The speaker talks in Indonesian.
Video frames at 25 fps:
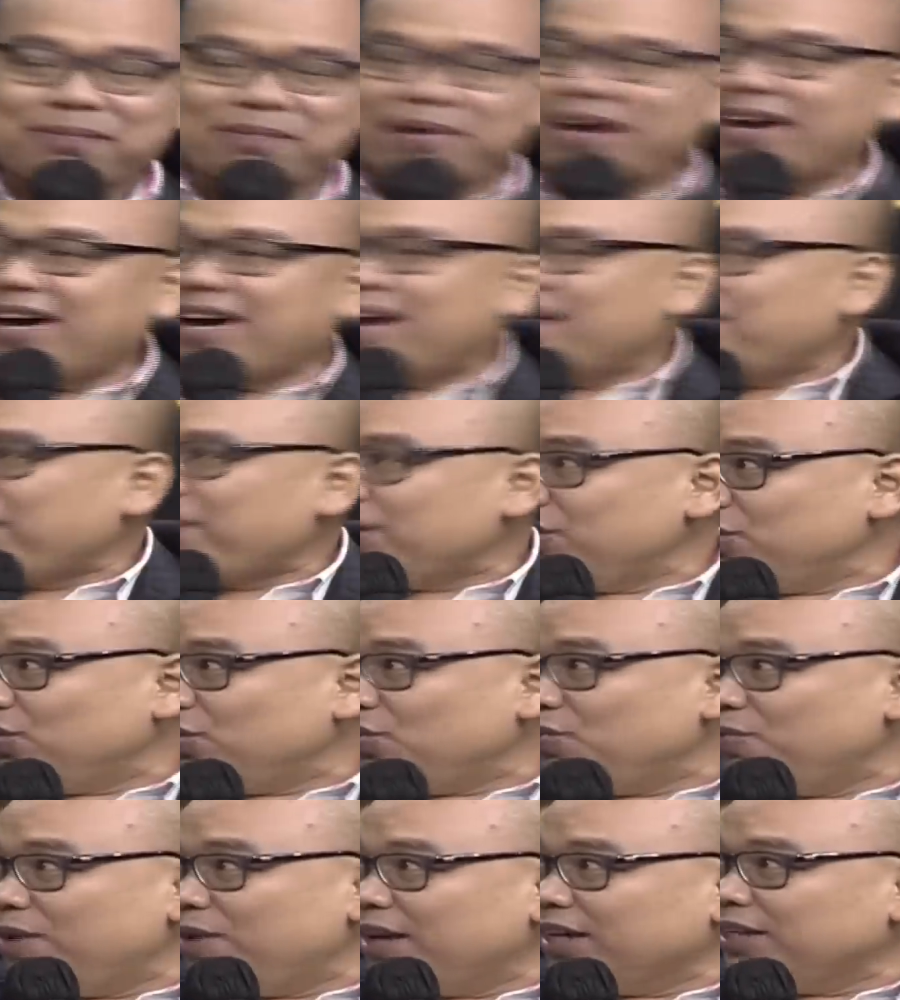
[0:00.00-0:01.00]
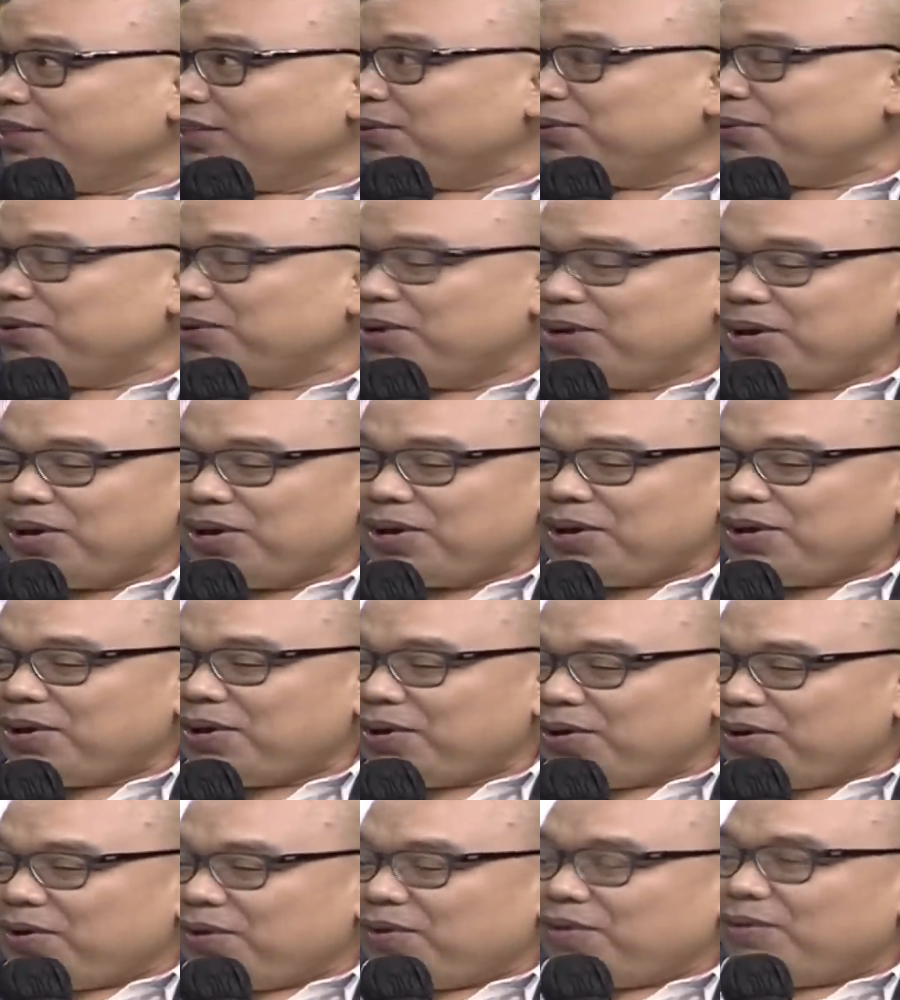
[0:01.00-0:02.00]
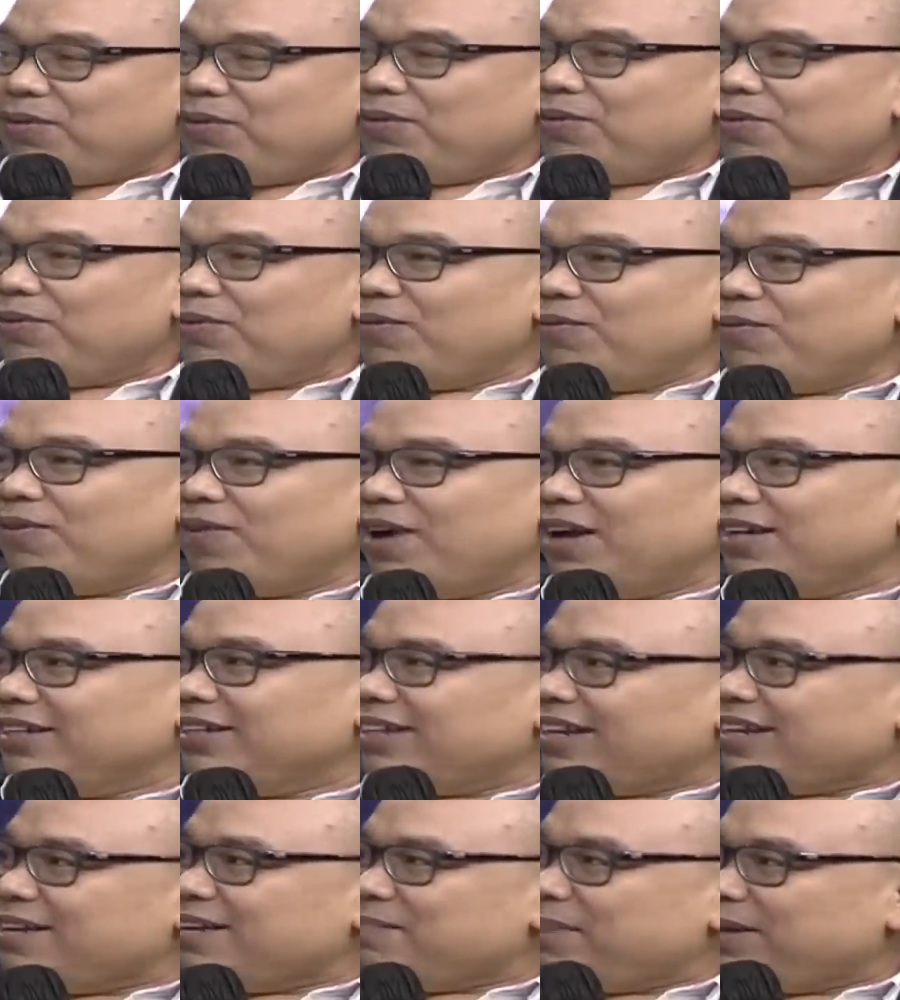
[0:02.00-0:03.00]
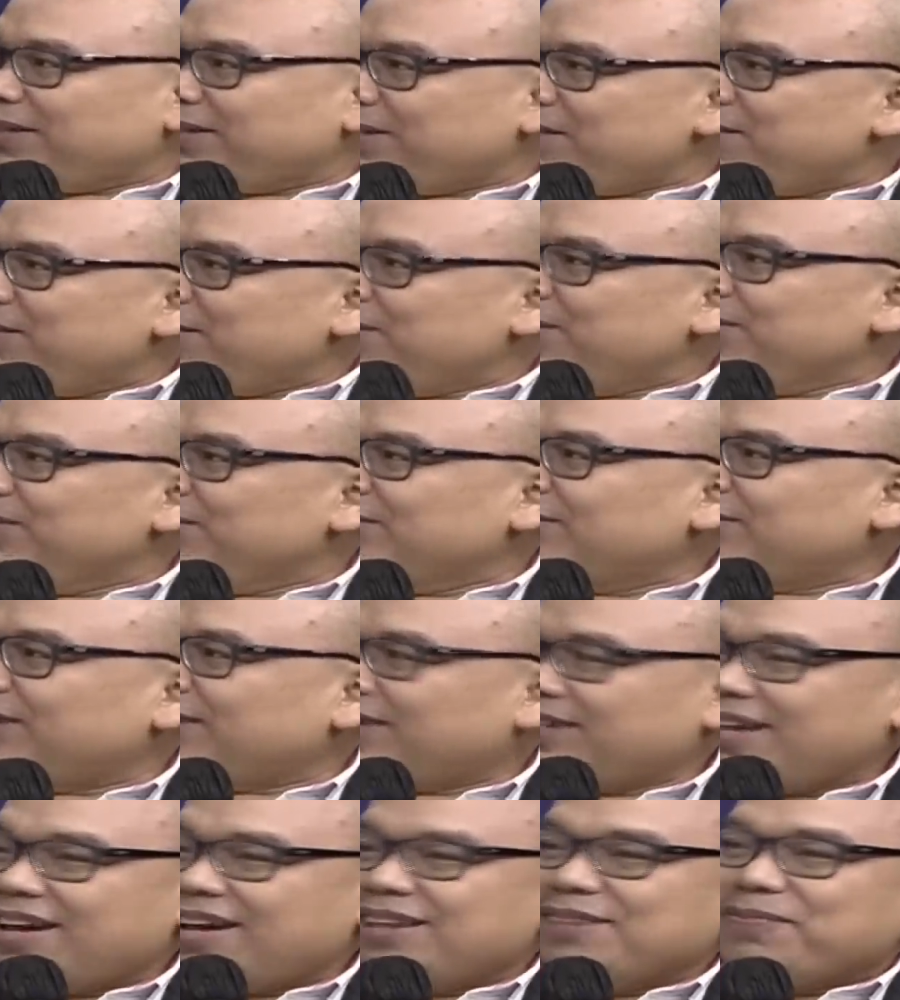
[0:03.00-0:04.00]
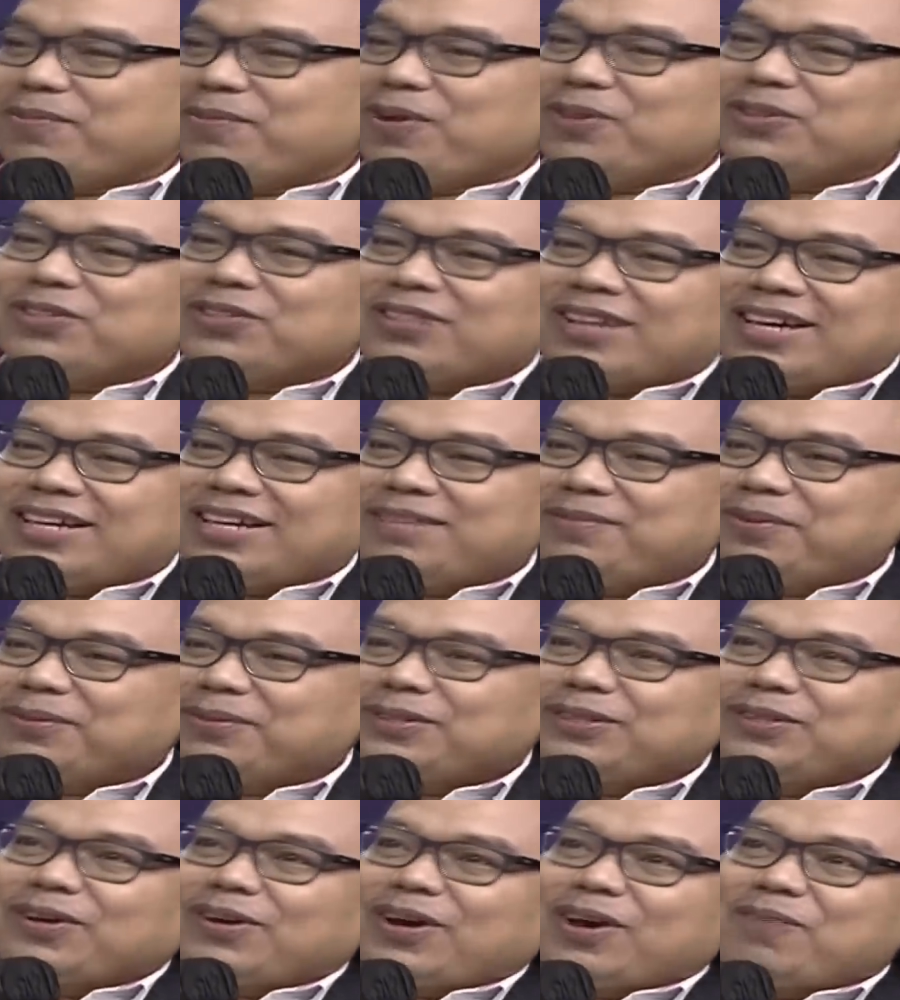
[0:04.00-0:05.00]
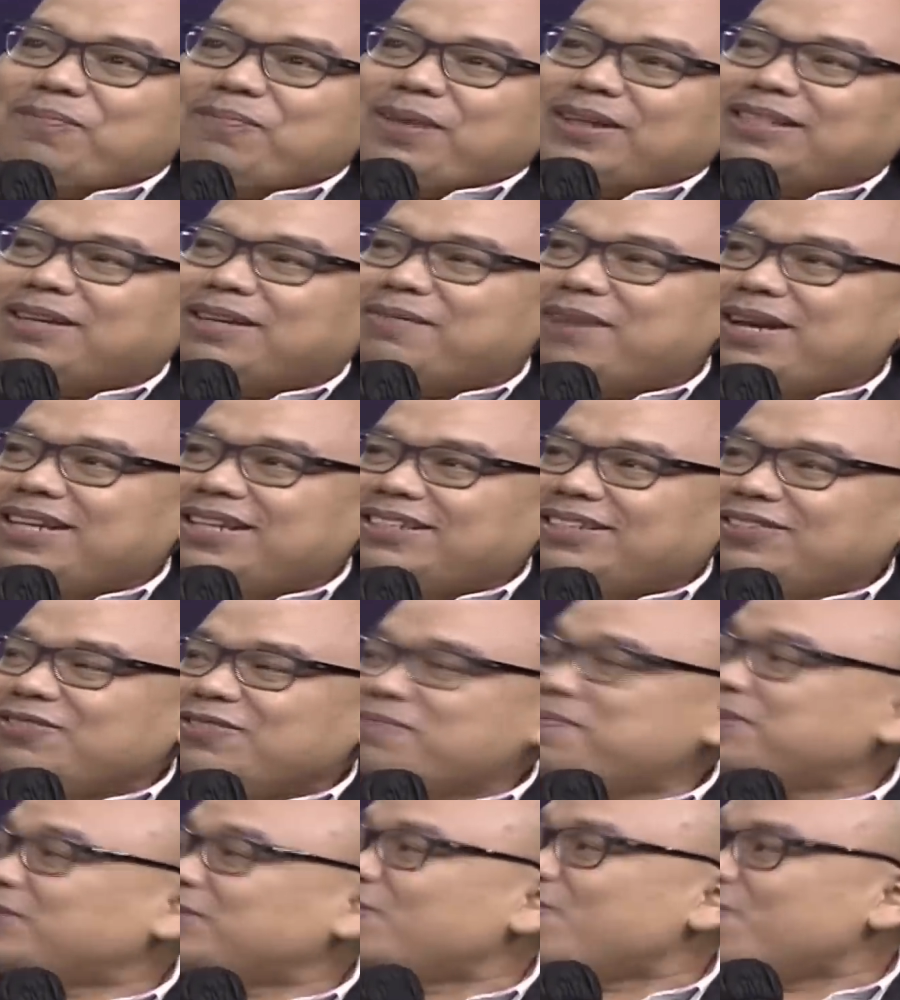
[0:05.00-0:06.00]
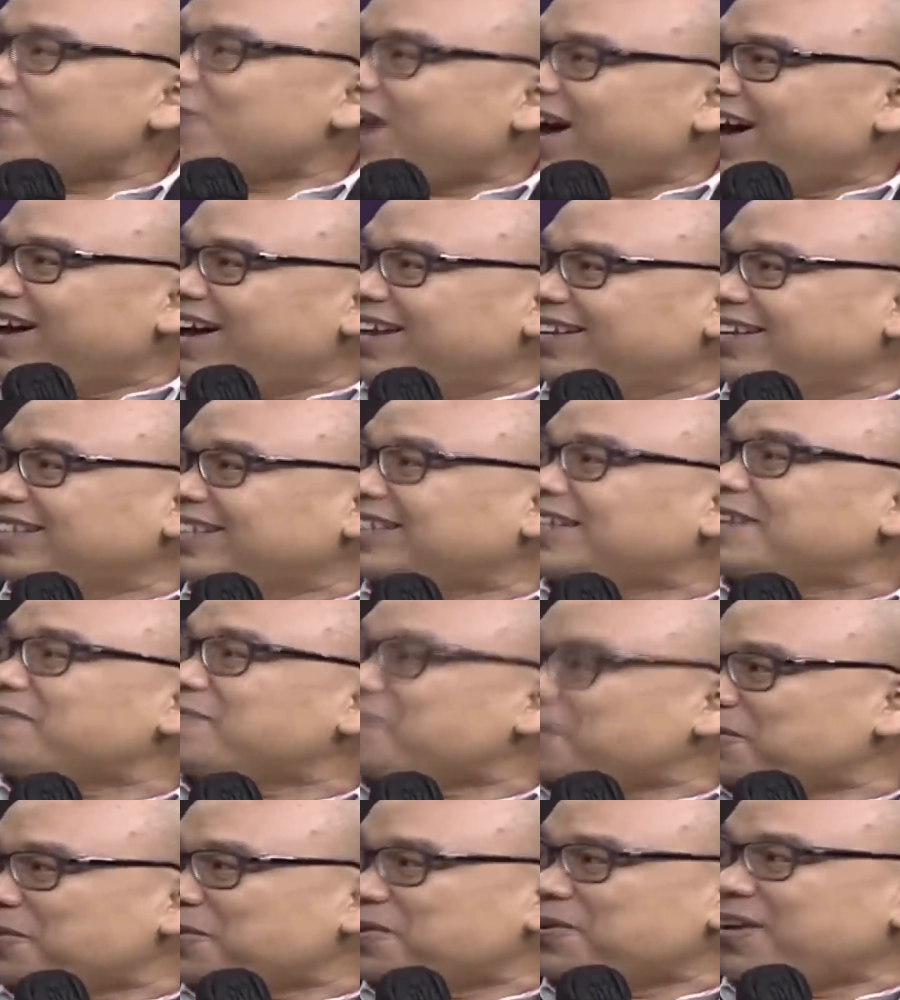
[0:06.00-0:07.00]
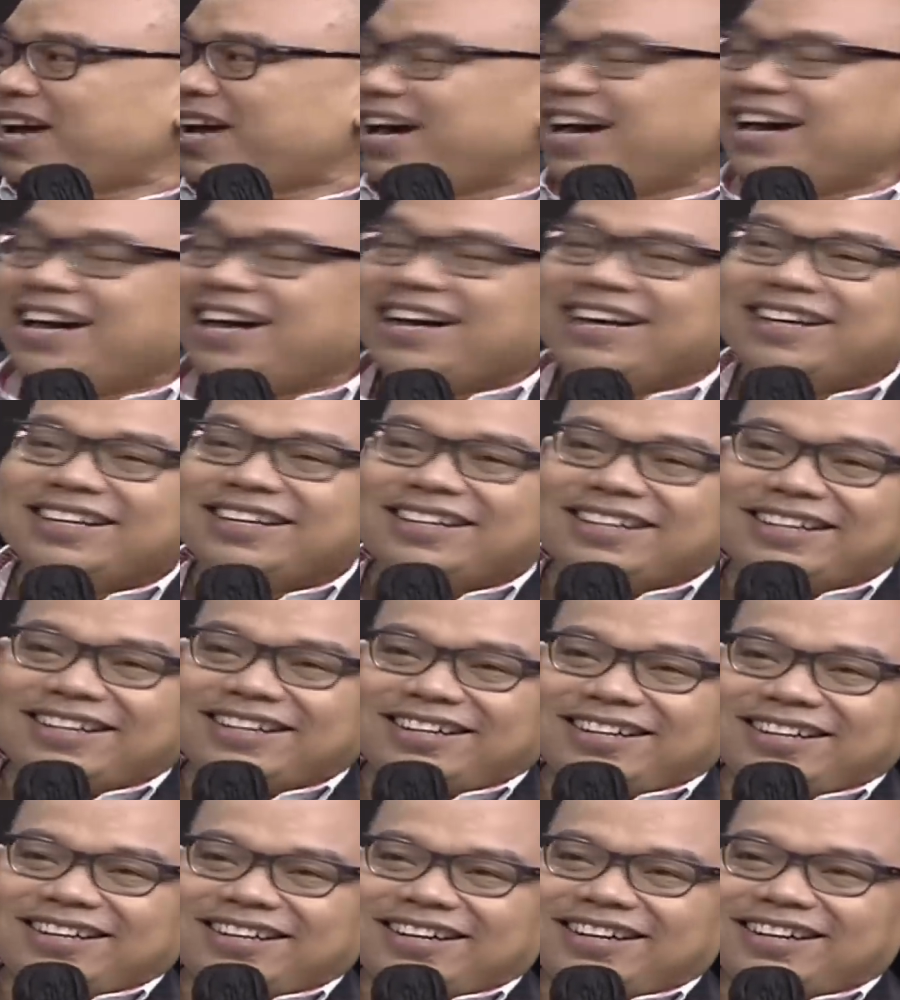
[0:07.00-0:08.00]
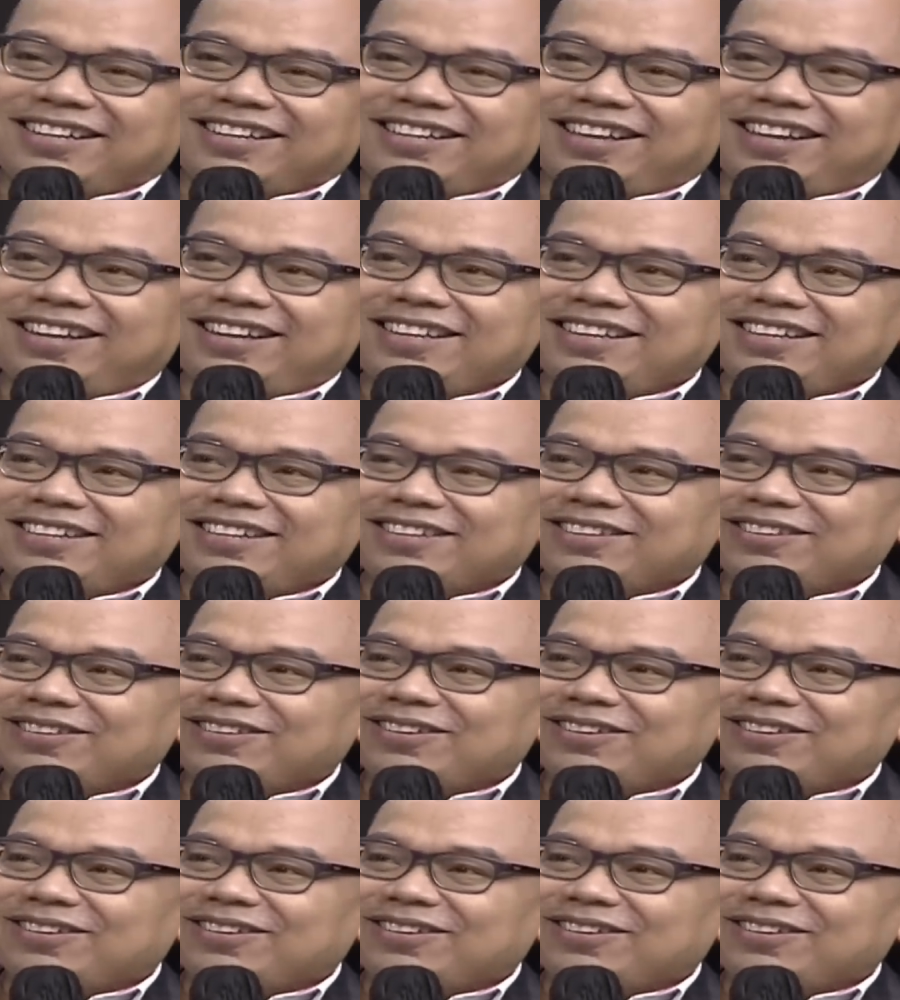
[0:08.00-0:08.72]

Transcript: Pak Panji Gumilang itu Wah, kira-kira bahasa beliau ini karena hipnotis lah. Hipnotis itu kalau bahasa Malaysia itu pesona, jadi terpesona. Jadi